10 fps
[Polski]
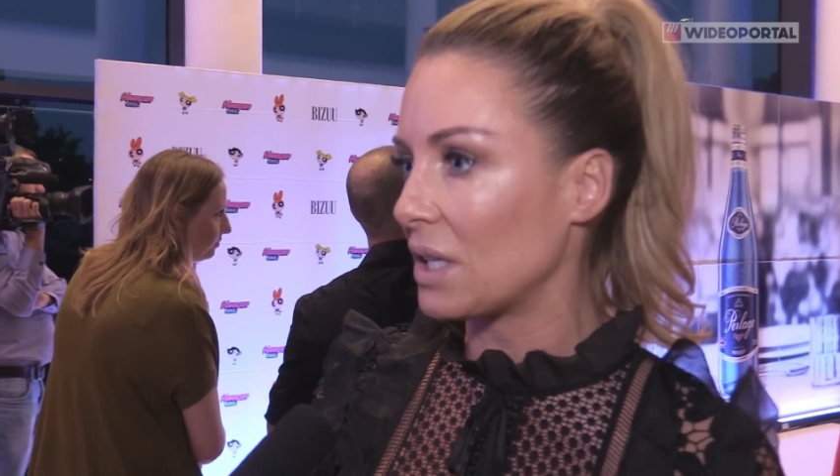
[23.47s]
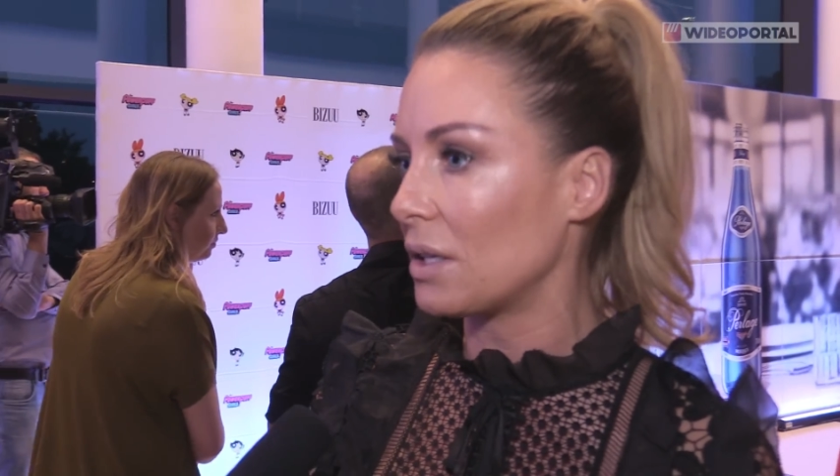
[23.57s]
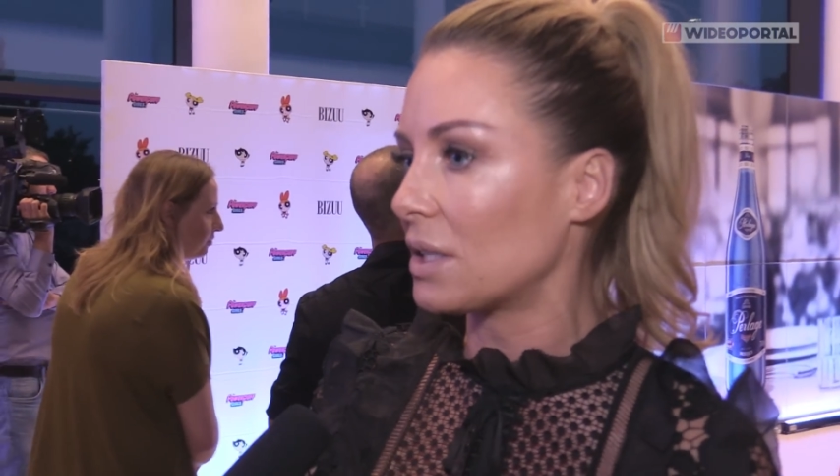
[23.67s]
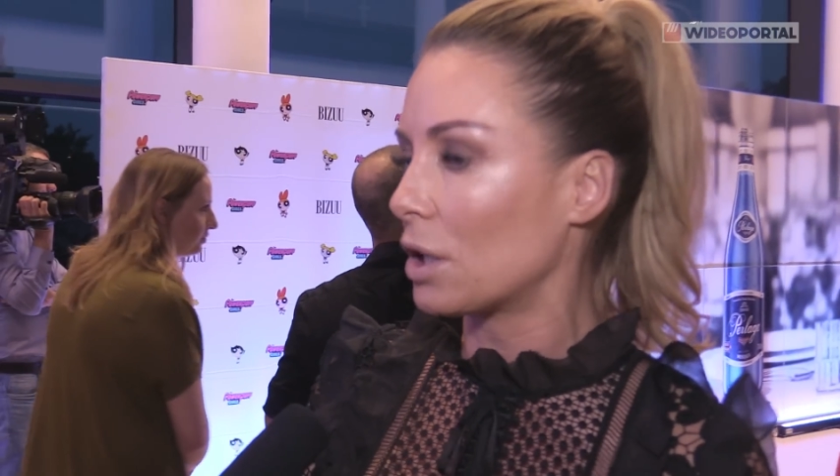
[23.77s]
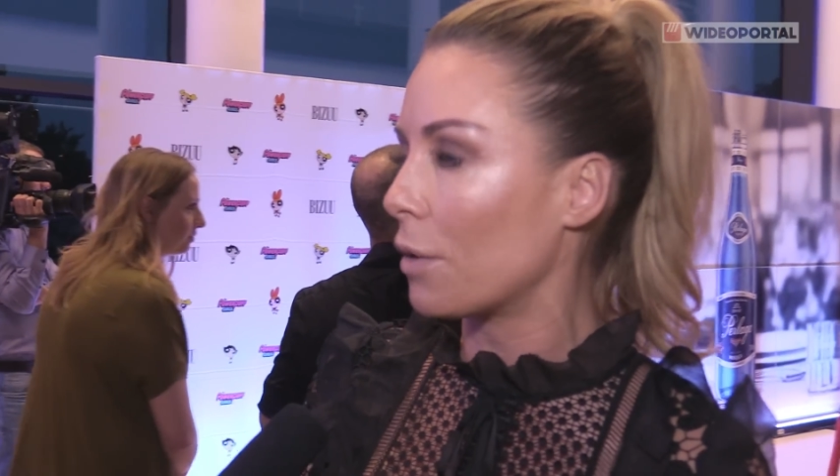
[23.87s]
z
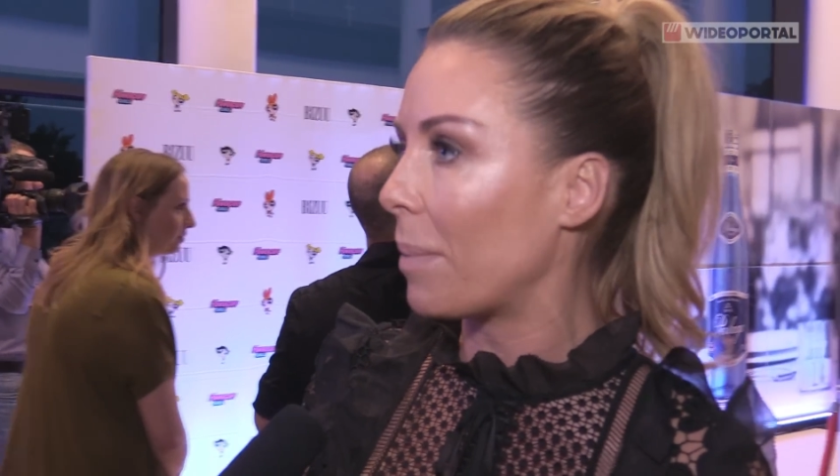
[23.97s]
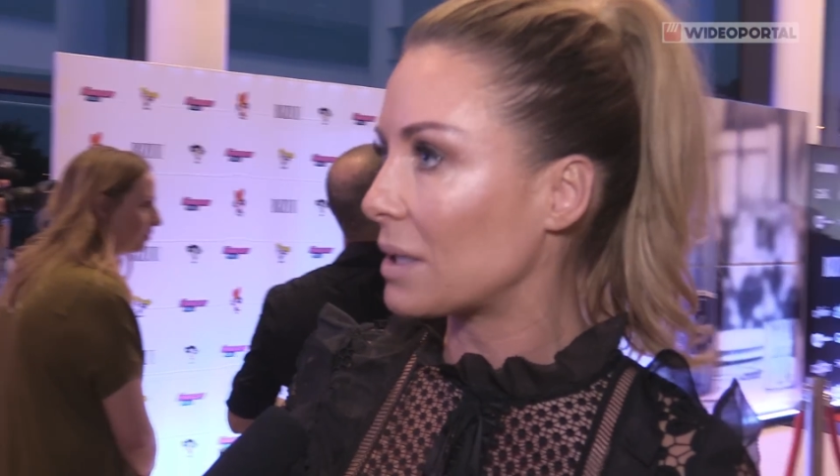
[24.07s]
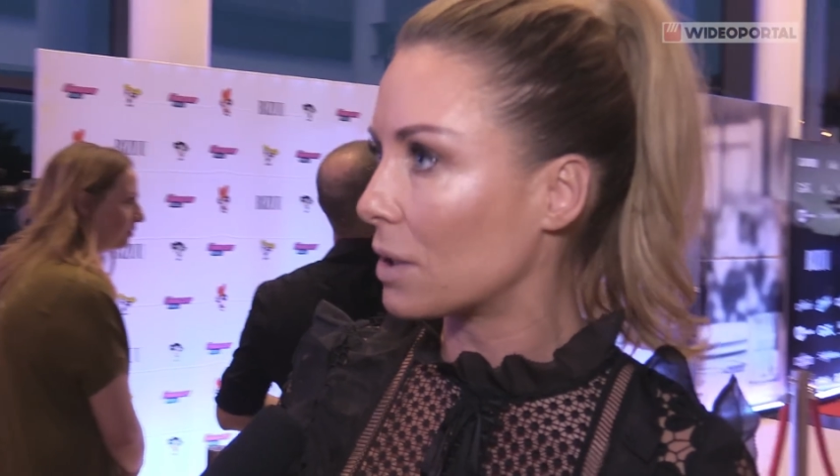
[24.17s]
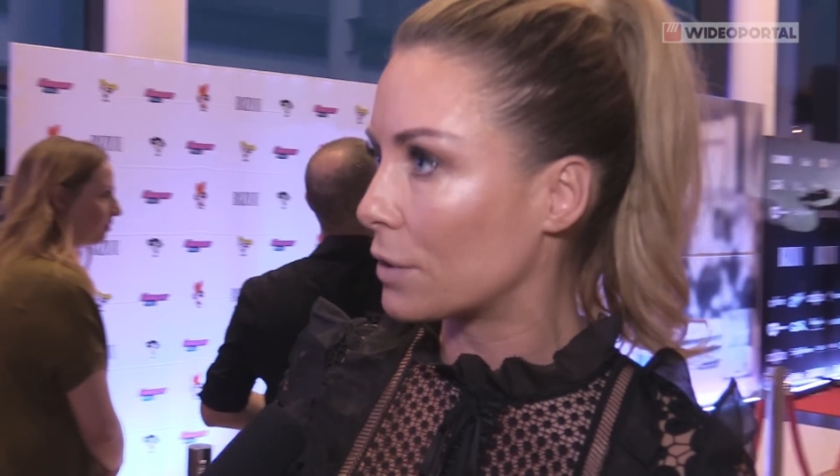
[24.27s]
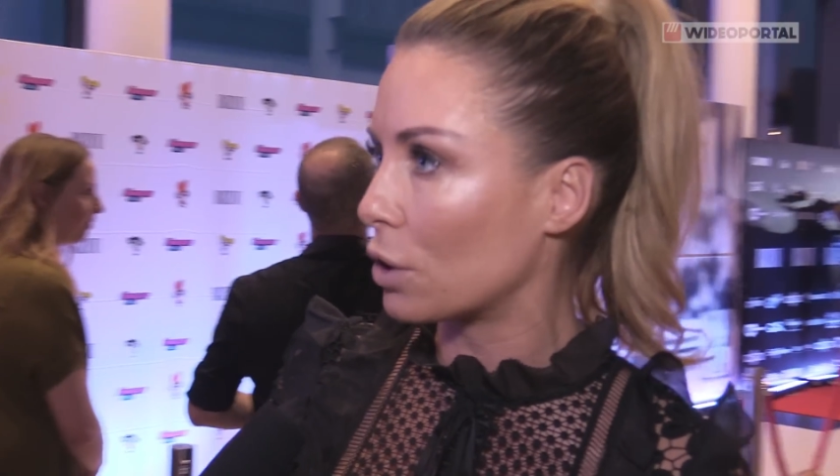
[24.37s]
jednej strony bardzo